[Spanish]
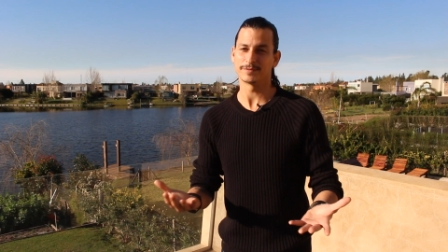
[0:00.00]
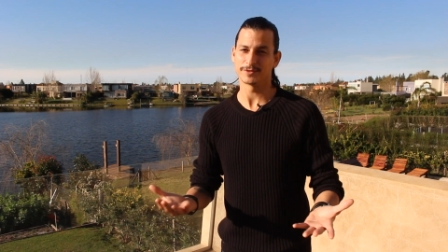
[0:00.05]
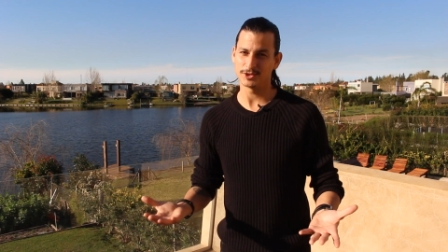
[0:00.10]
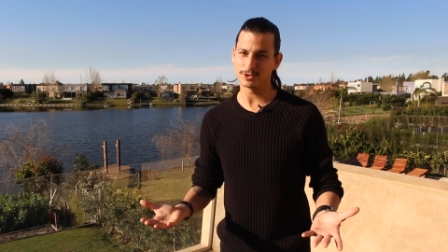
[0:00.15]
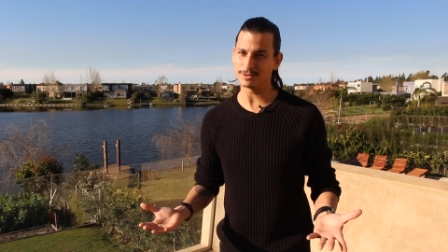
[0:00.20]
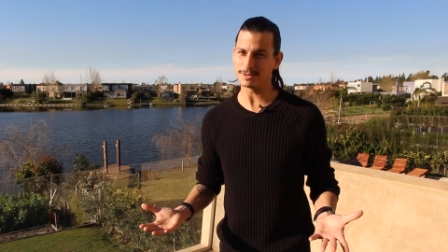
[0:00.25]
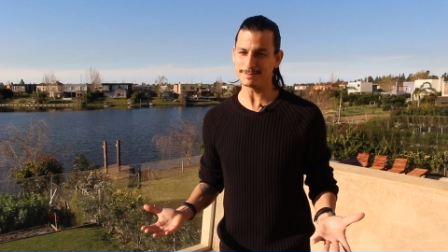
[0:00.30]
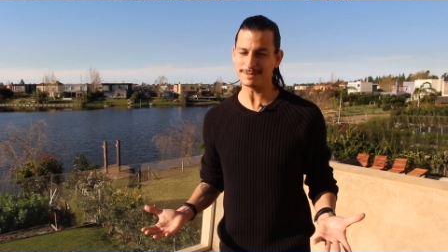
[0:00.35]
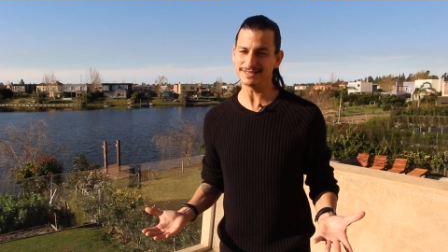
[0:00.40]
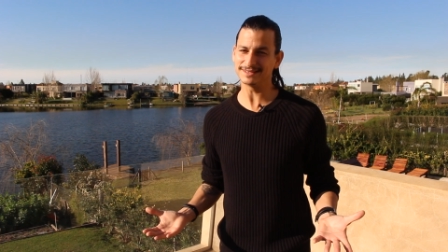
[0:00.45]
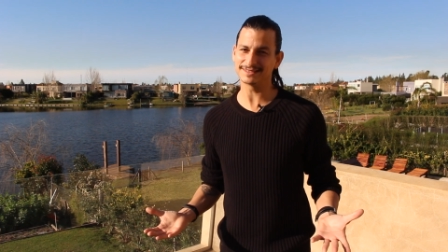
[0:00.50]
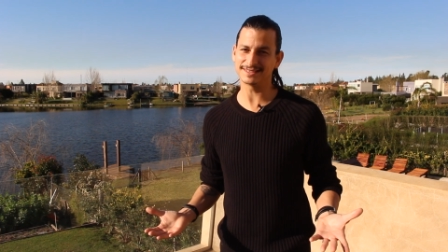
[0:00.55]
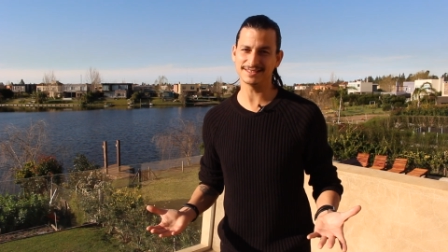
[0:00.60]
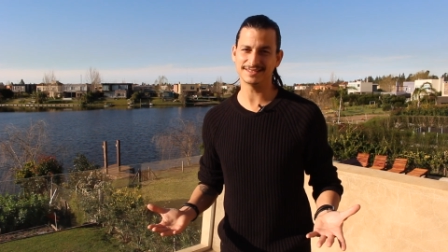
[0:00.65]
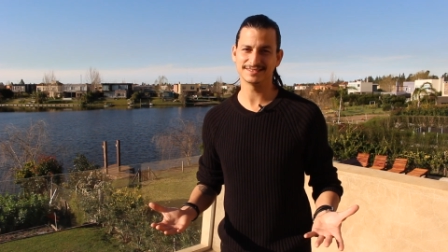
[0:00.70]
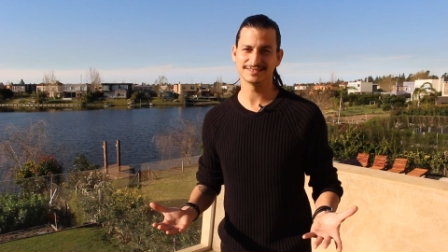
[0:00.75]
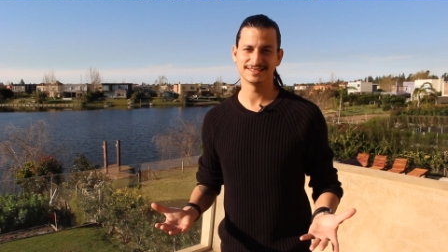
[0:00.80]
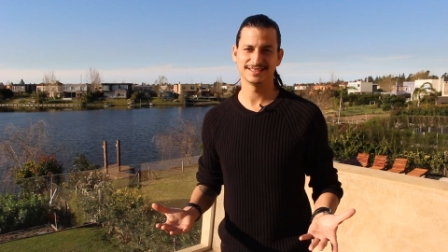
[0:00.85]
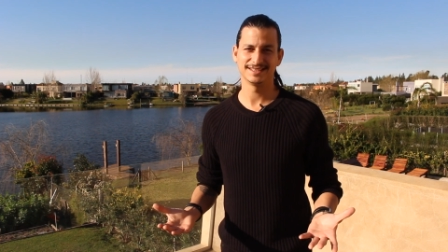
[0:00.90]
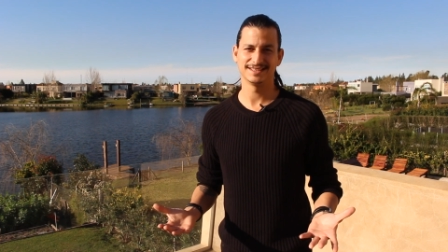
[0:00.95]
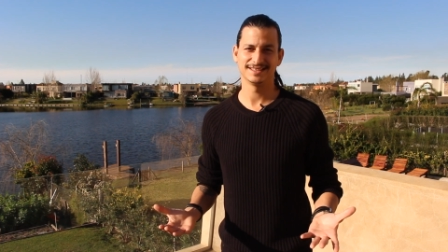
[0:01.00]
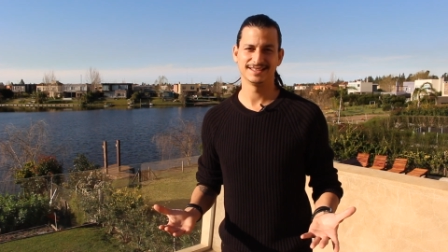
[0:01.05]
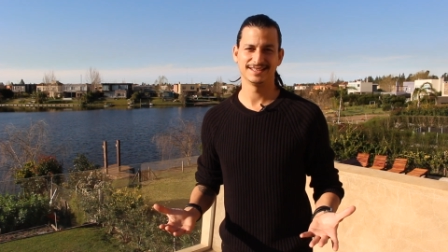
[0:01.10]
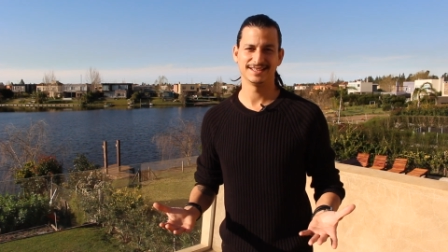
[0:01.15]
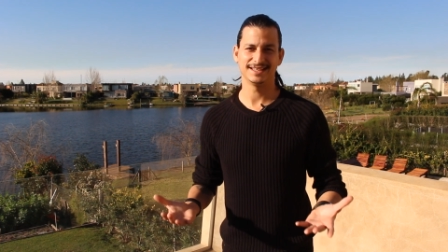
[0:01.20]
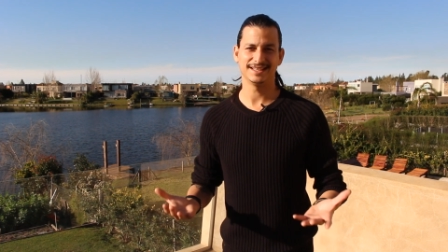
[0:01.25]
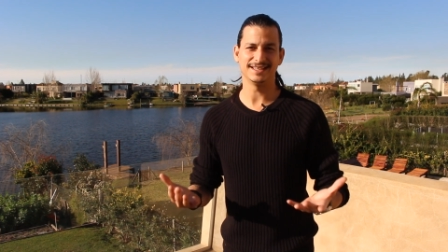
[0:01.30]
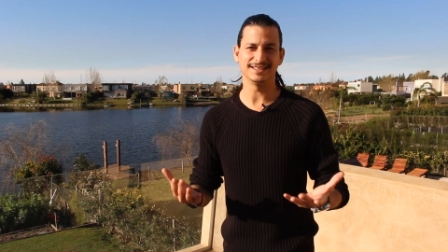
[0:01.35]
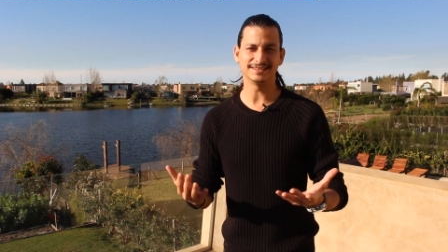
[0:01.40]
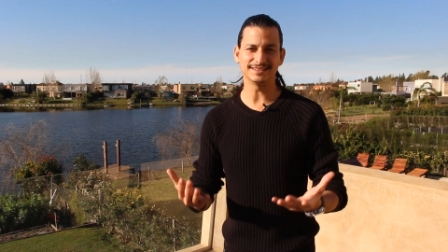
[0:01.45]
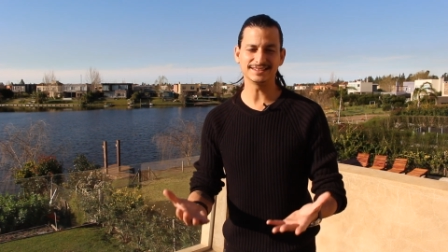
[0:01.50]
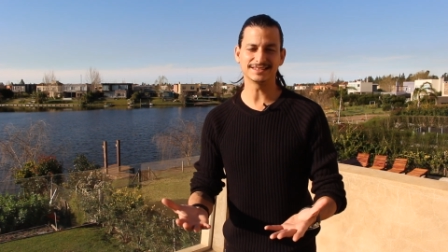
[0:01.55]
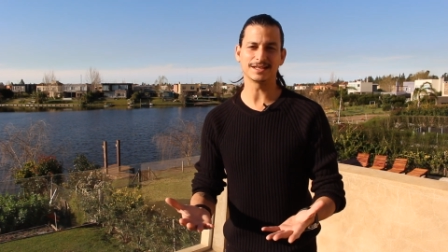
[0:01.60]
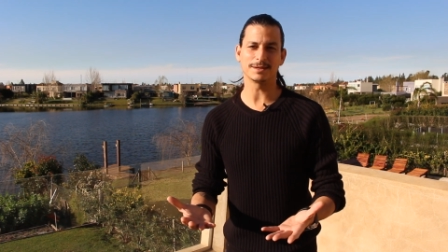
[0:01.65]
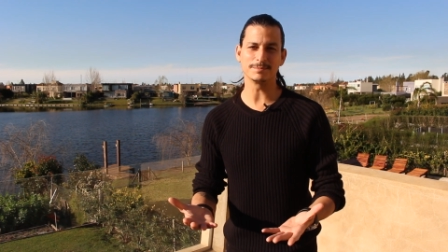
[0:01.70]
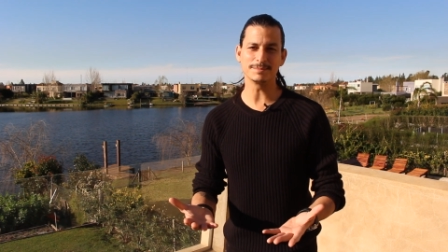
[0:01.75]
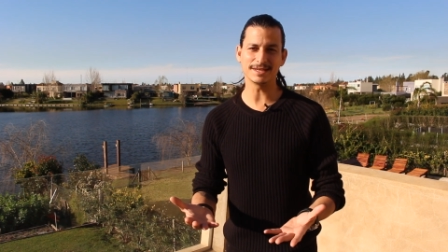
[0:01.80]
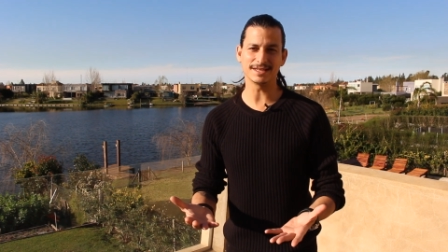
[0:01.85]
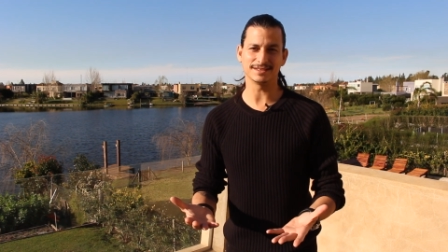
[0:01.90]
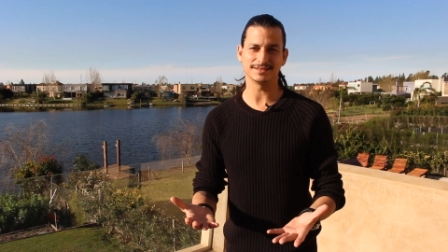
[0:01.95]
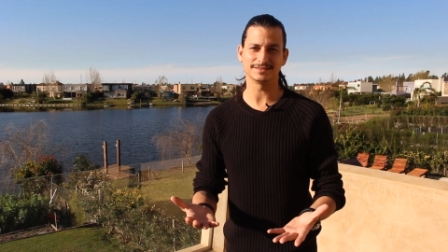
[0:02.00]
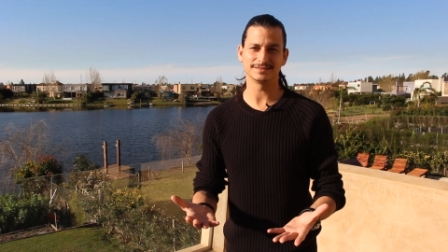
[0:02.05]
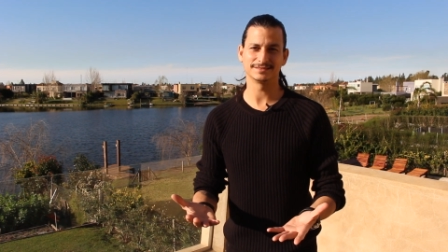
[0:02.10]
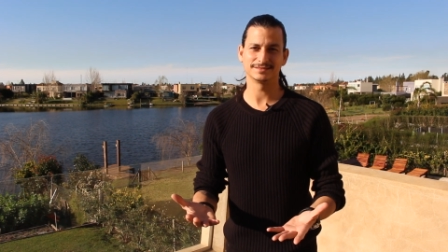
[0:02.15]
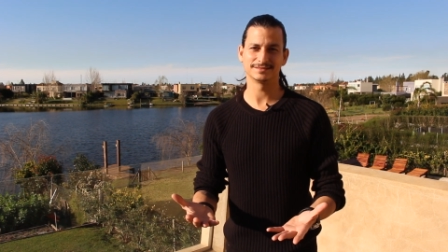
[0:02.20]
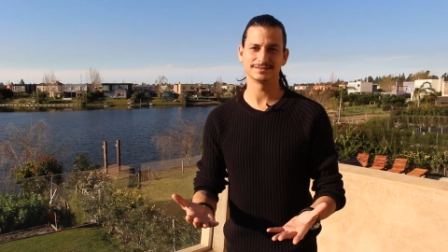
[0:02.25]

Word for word: Y obviamente, en ti también.